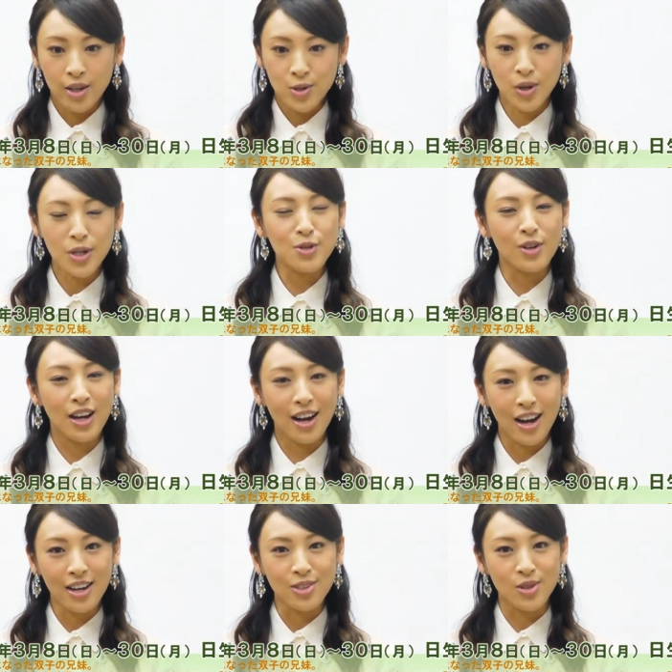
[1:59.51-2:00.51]
それぞれ
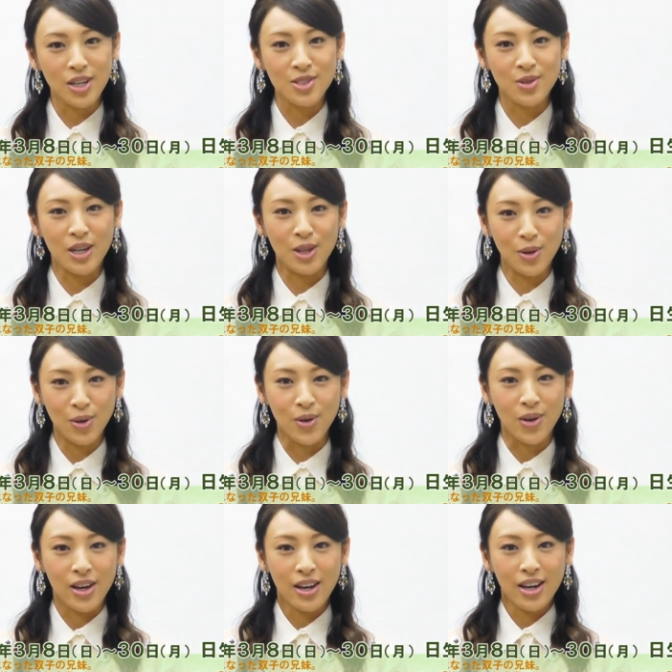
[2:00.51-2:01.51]
がそれぞれ
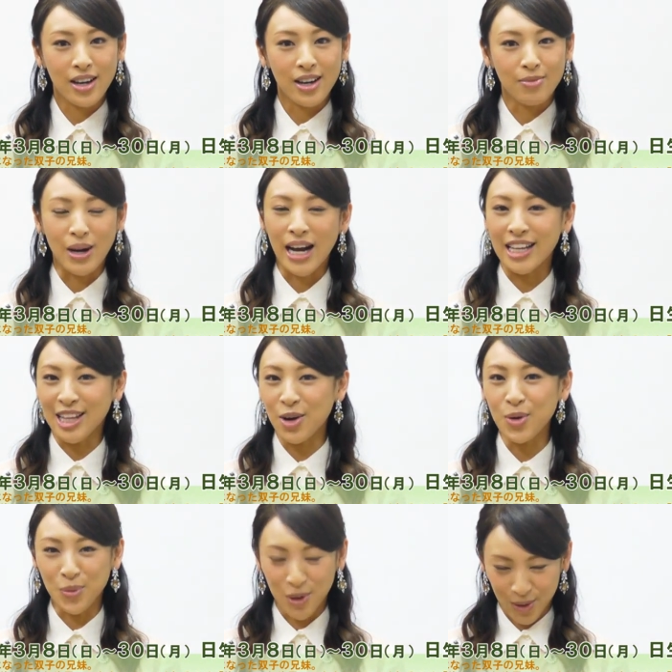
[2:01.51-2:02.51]
の、まあ、
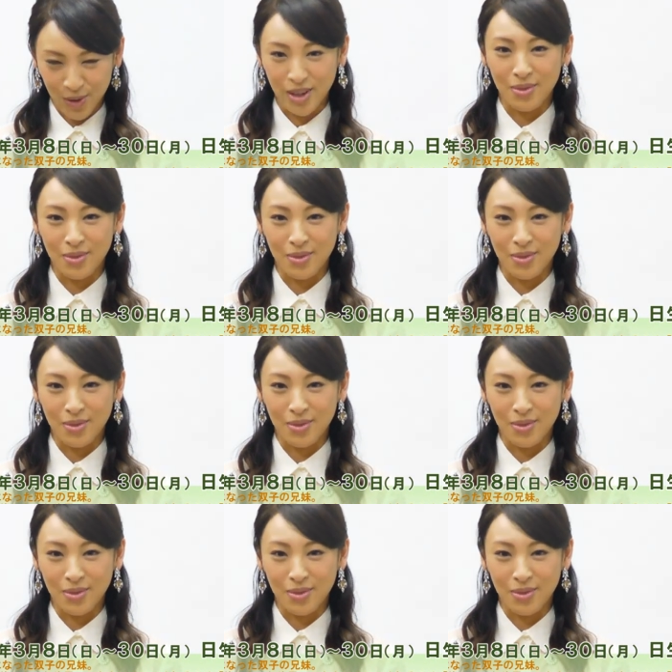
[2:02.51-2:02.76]
片思いと